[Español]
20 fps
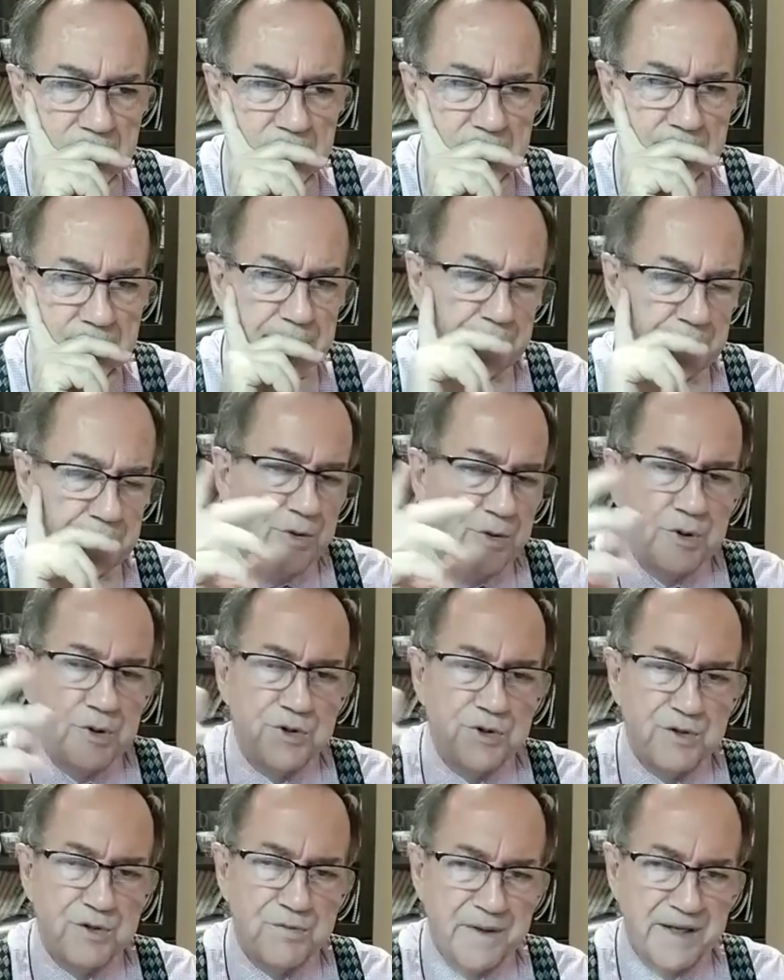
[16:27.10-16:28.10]
Pero
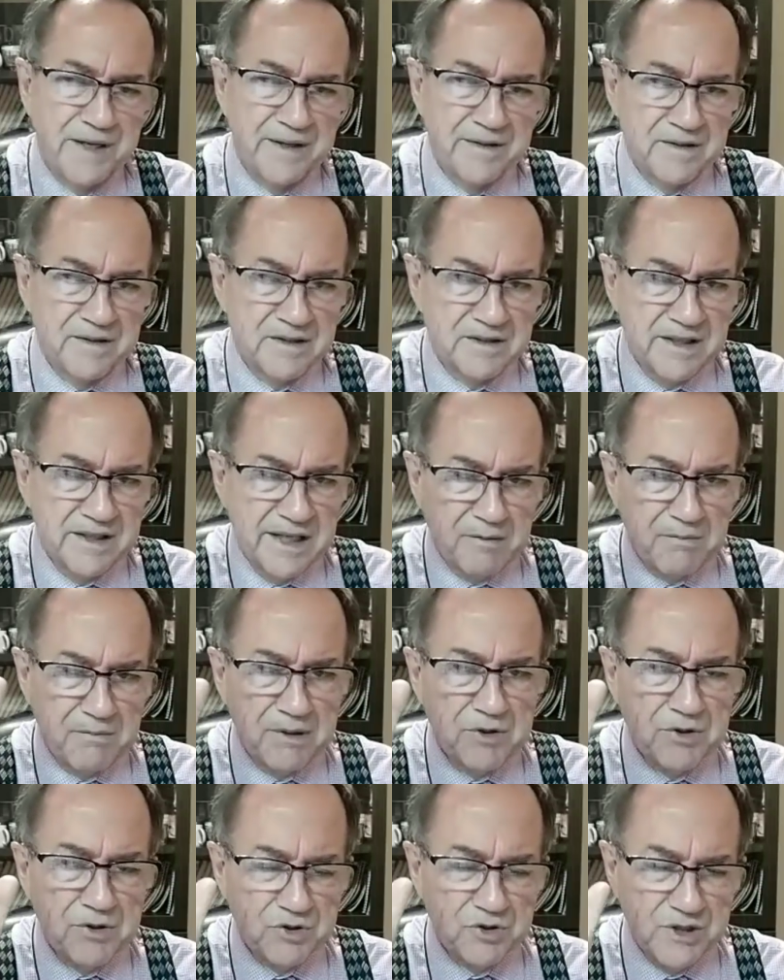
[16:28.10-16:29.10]
diferentes era
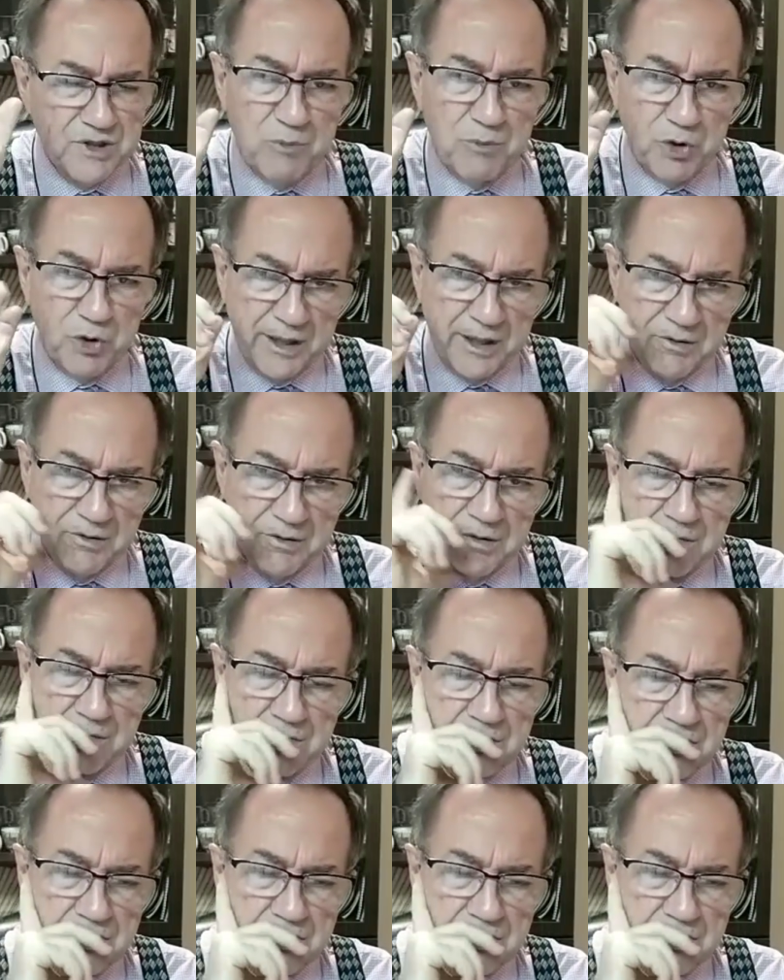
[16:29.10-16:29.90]
cuando se enamoraron.